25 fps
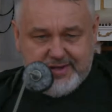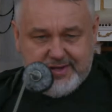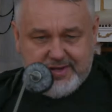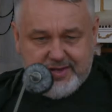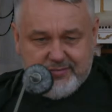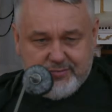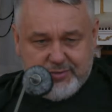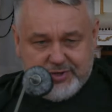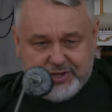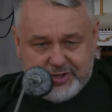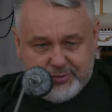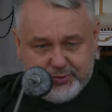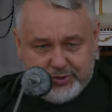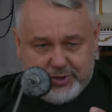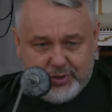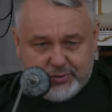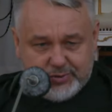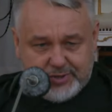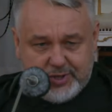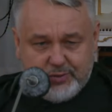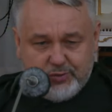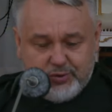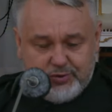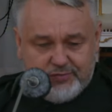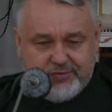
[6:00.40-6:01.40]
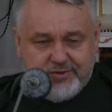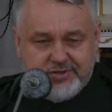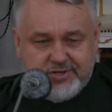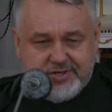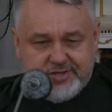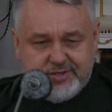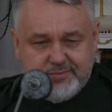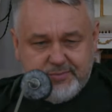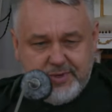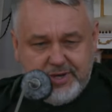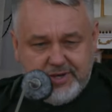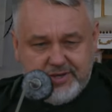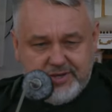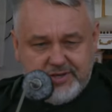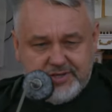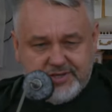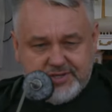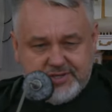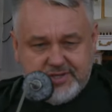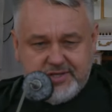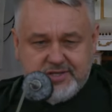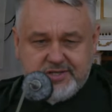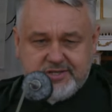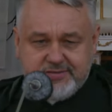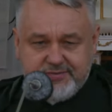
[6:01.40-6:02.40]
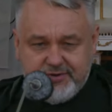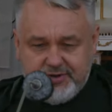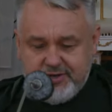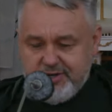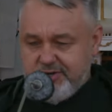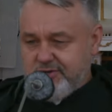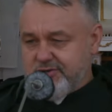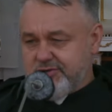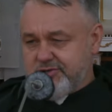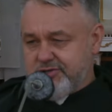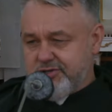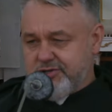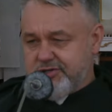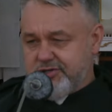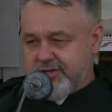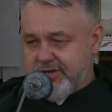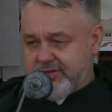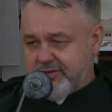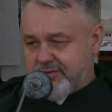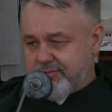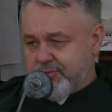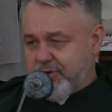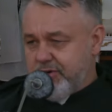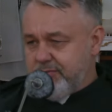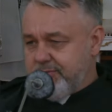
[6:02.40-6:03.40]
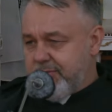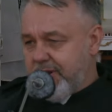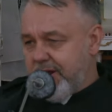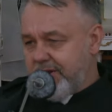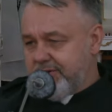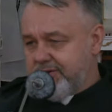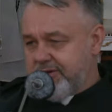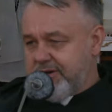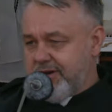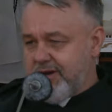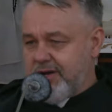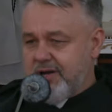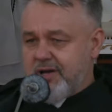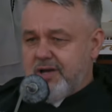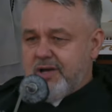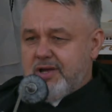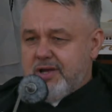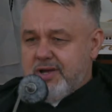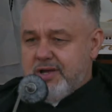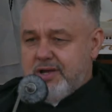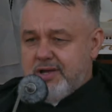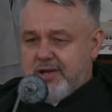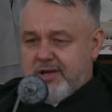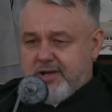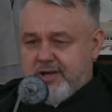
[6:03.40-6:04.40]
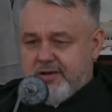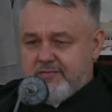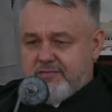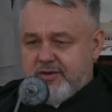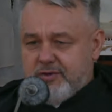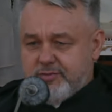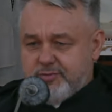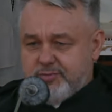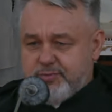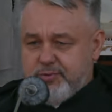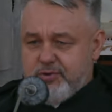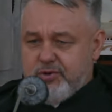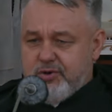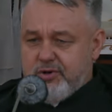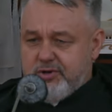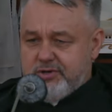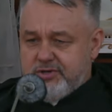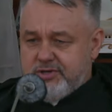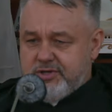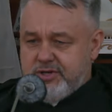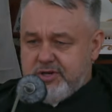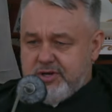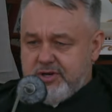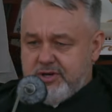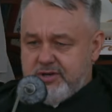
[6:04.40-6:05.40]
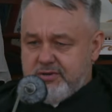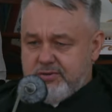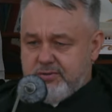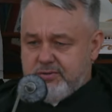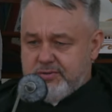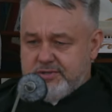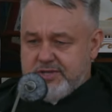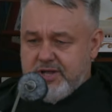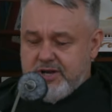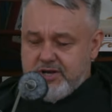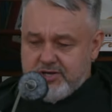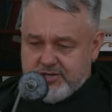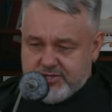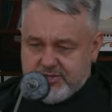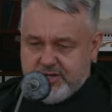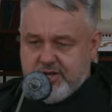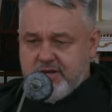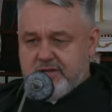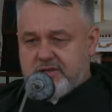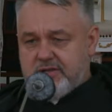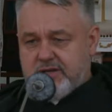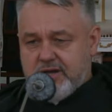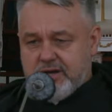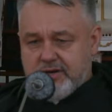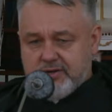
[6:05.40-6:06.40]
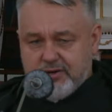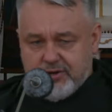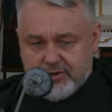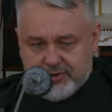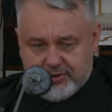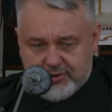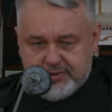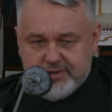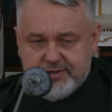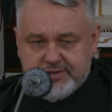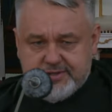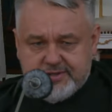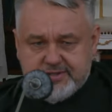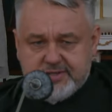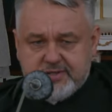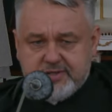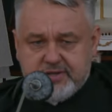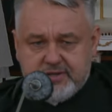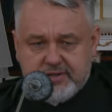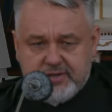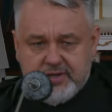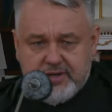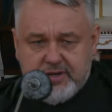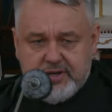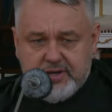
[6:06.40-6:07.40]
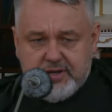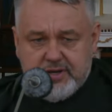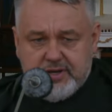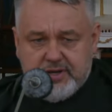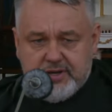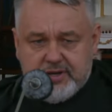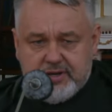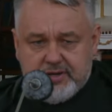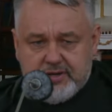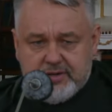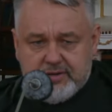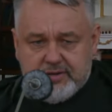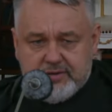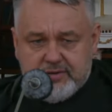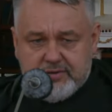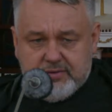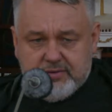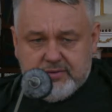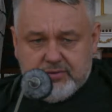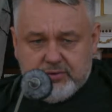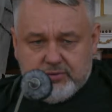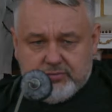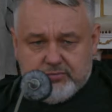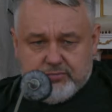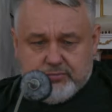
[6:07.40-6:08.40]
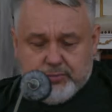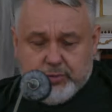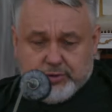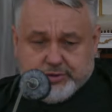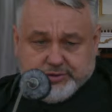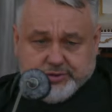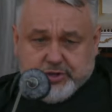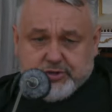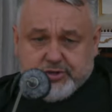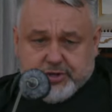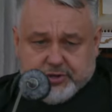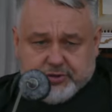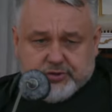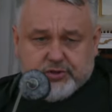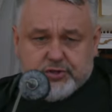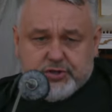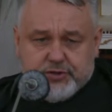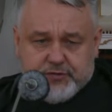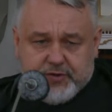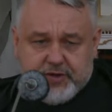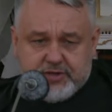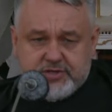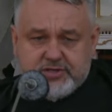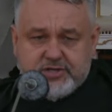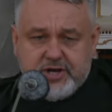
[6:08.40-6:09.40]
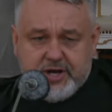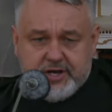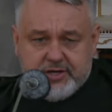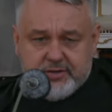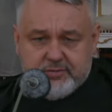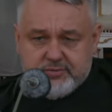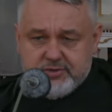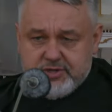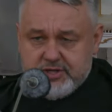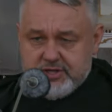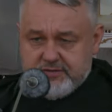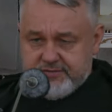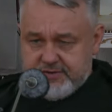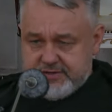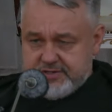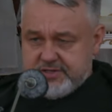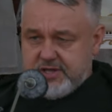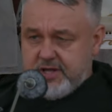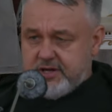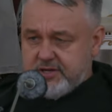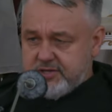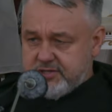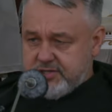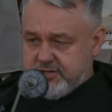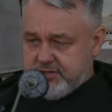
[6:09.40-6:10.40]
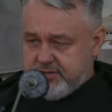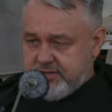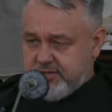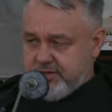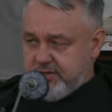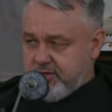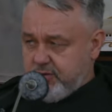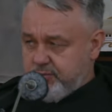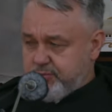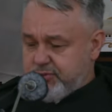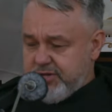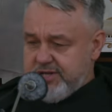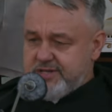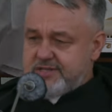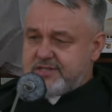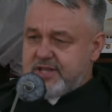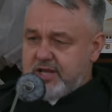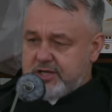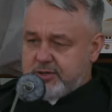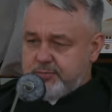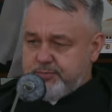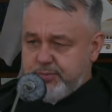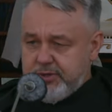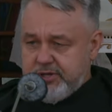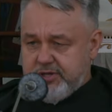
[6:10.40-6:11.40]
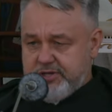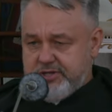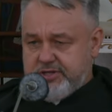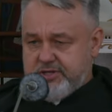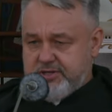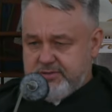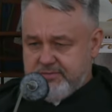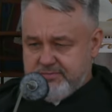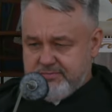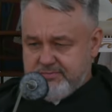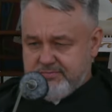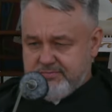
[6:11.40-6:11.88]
Będzie musiał całkowicie zmienić styl swojego życia. To moi bracia y, we wspólnocie, uzależnieni, alkoholicy, no, mocno tego doświadczają, że nie wystarczy tylko przestać pić.